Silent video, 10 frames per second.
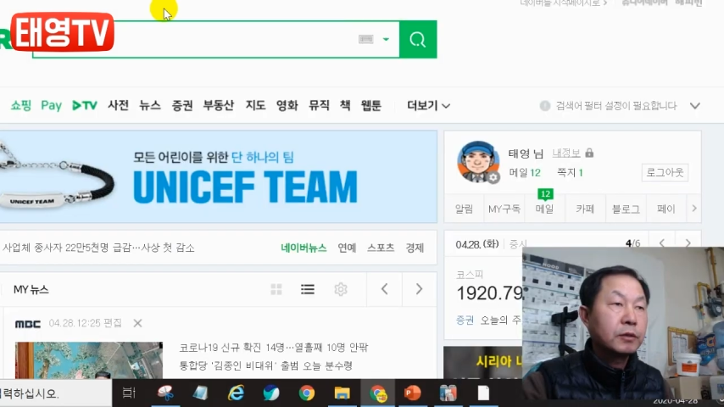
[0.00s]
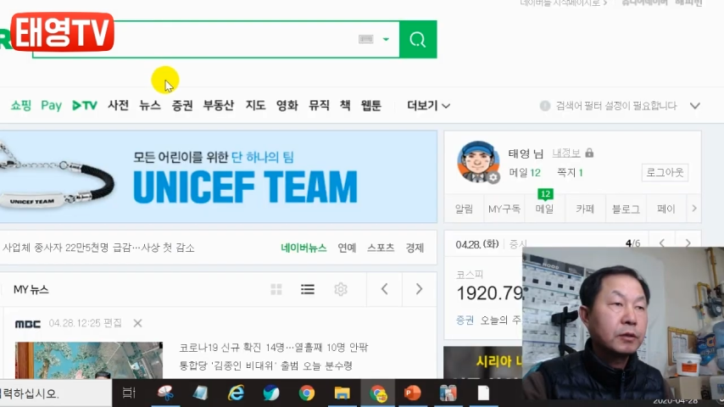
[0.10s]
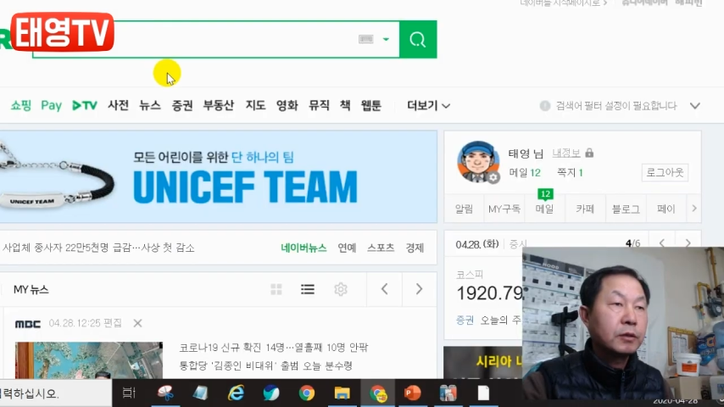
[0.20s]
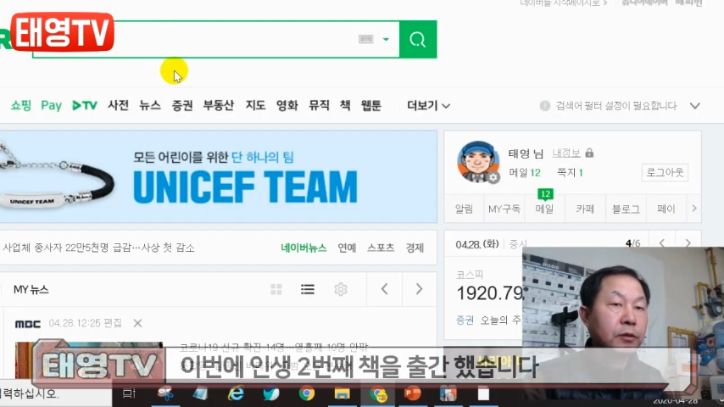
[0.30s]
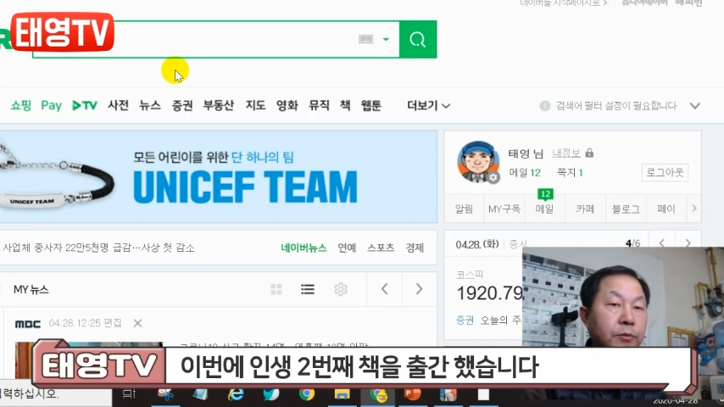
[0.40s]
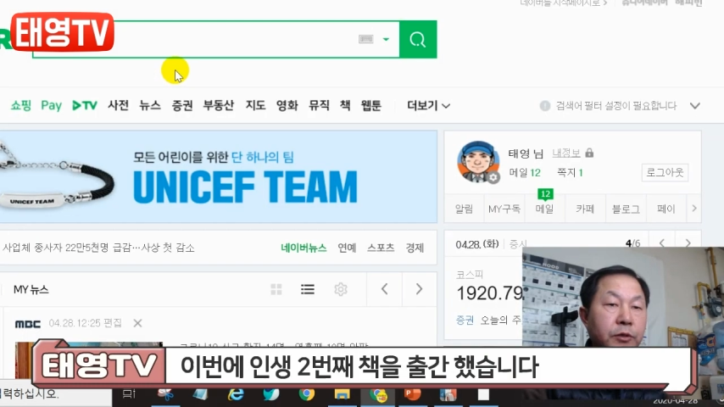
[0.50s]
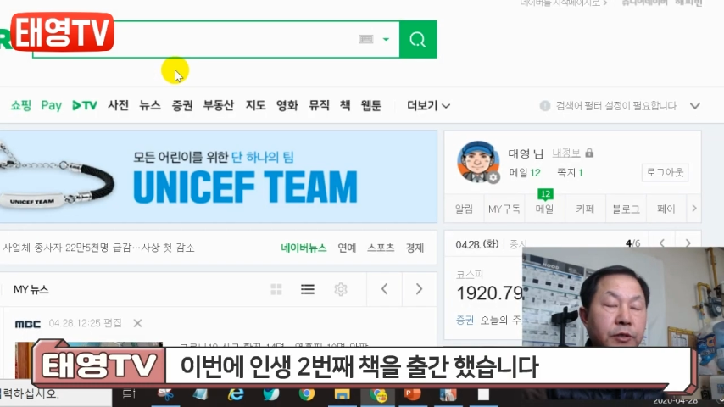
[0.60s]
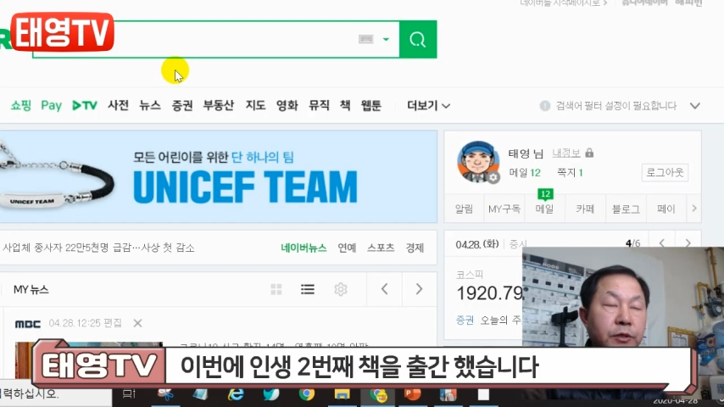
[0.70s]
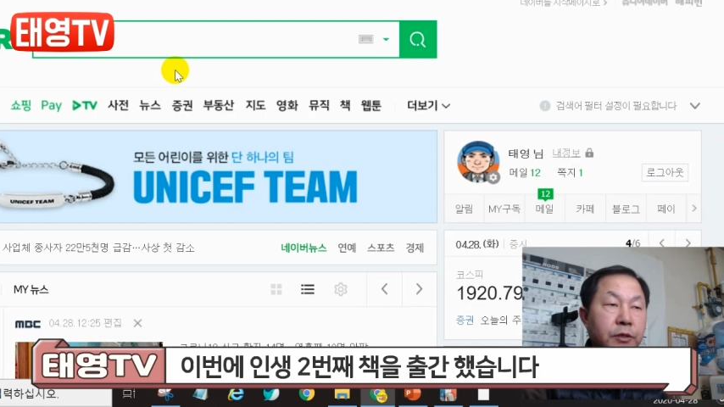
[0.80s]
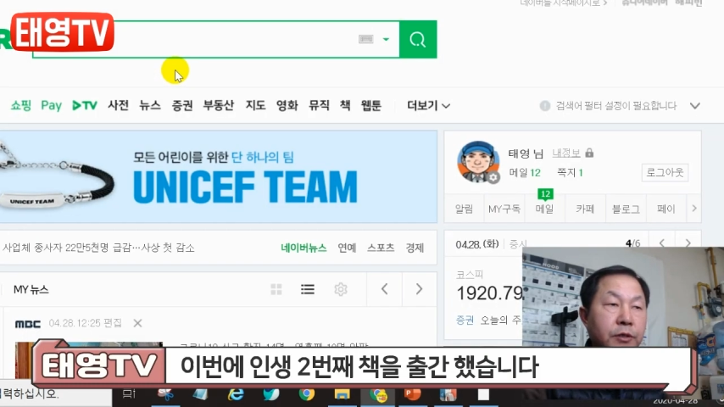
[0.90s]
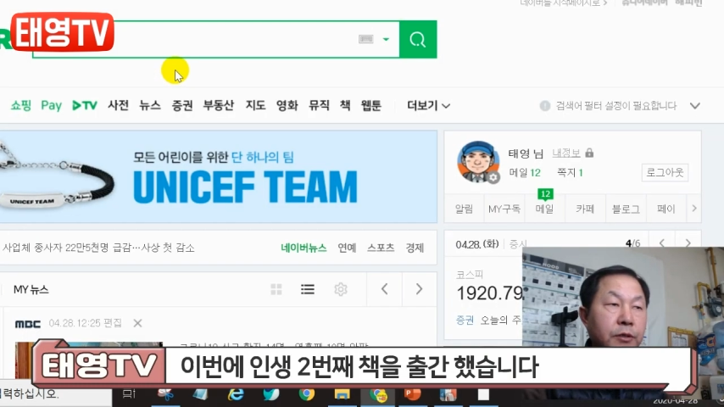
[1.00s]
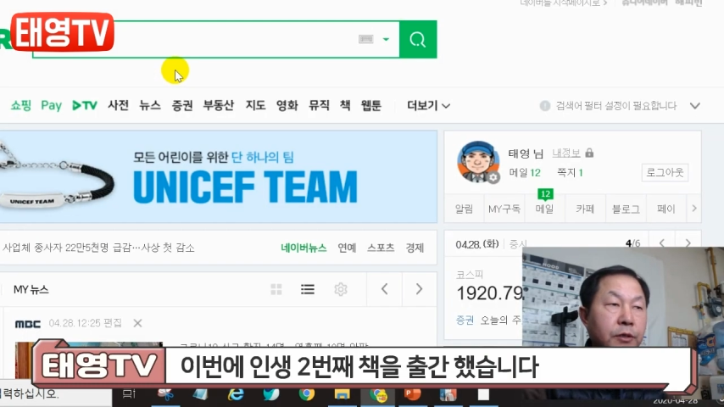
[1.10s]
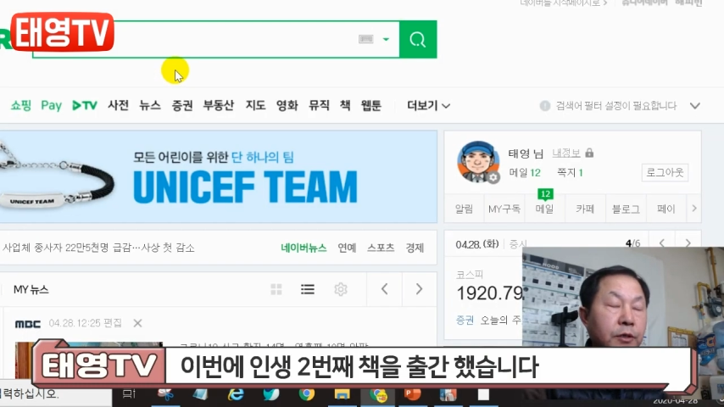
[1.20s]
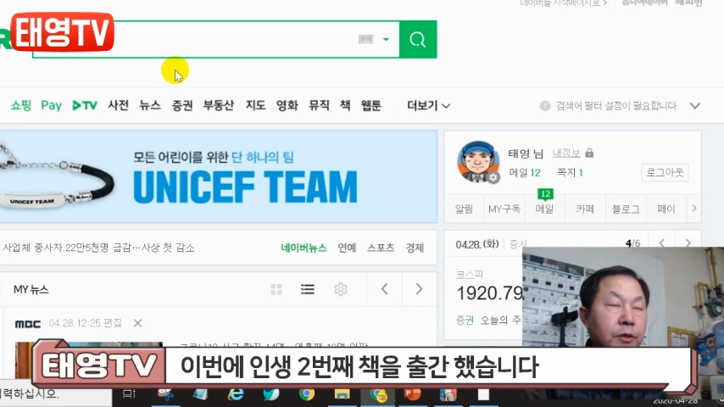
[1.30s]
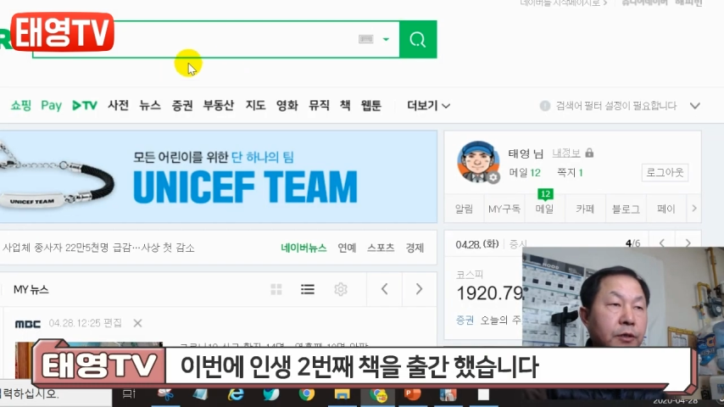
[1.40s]
아, 이번에
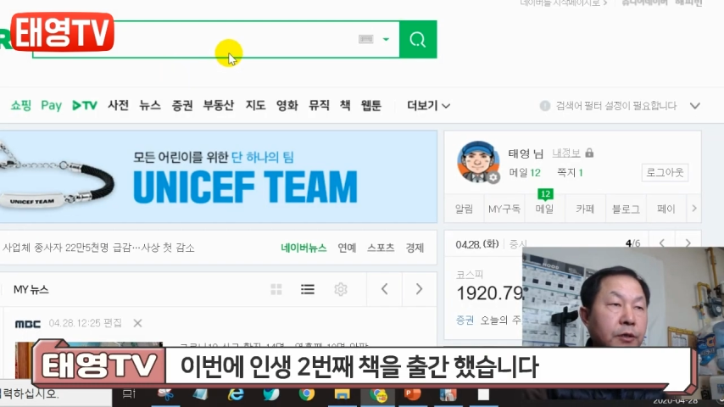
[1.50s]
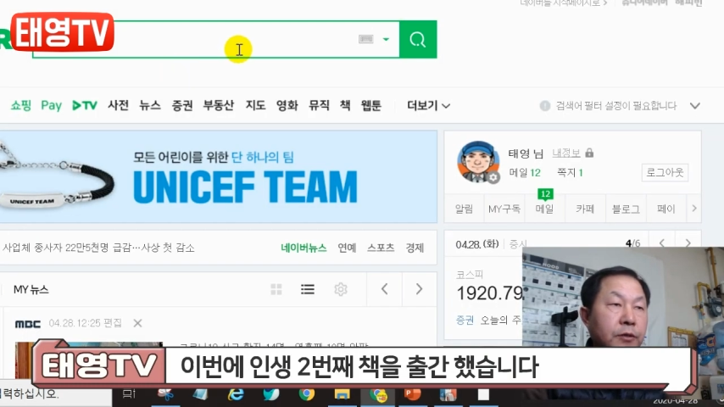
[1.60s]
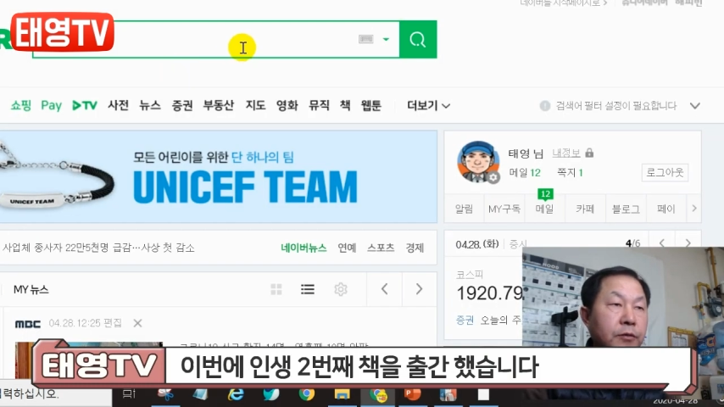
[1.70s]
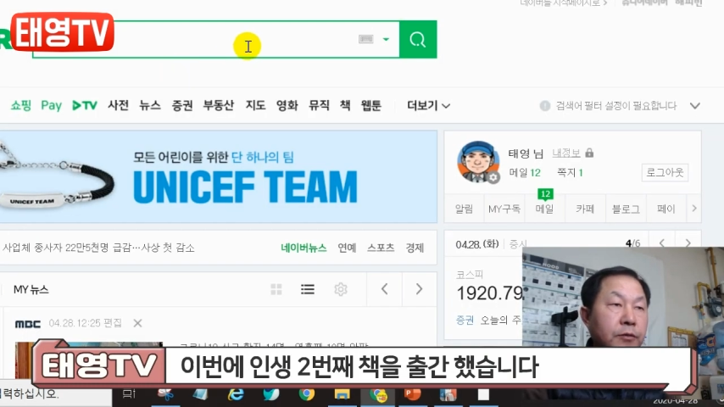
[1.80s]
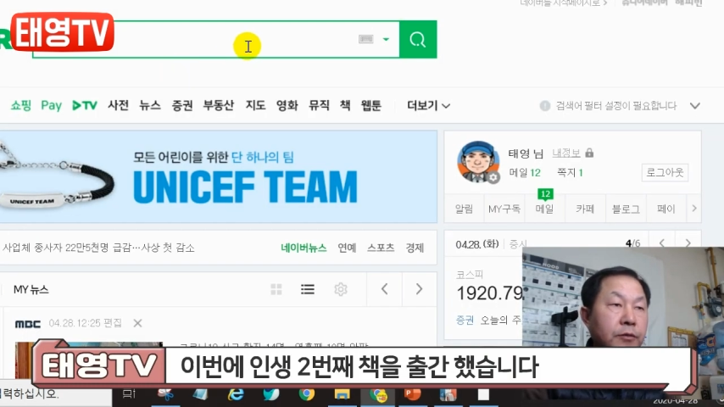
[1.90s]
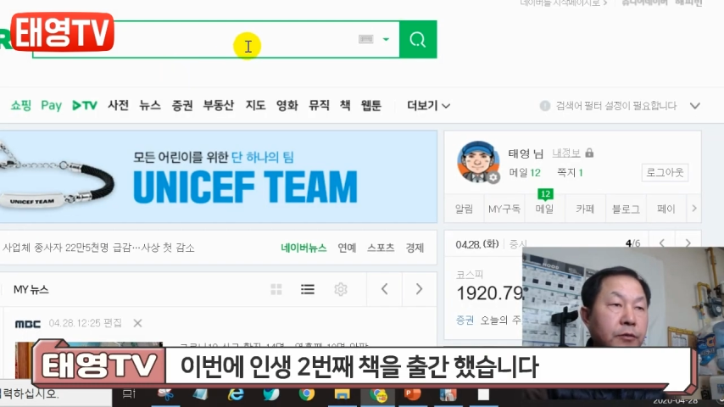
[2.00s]
그